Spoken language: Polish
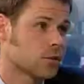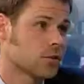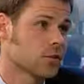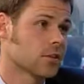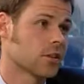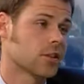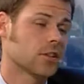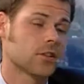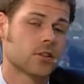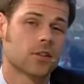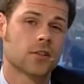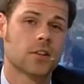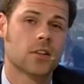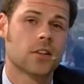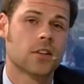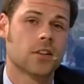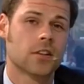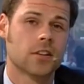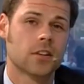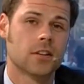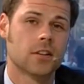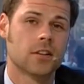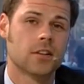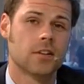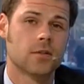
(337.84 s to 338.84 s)
nieco
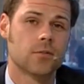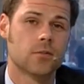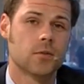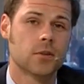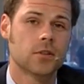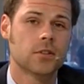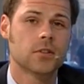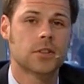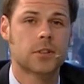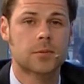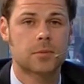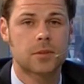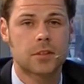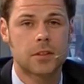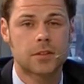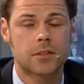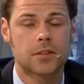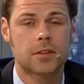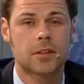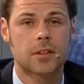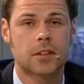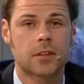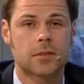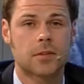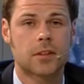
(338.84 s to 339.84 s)
e, mody i przede
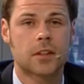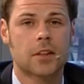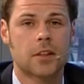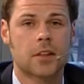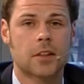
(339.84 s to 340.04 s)
wszystkim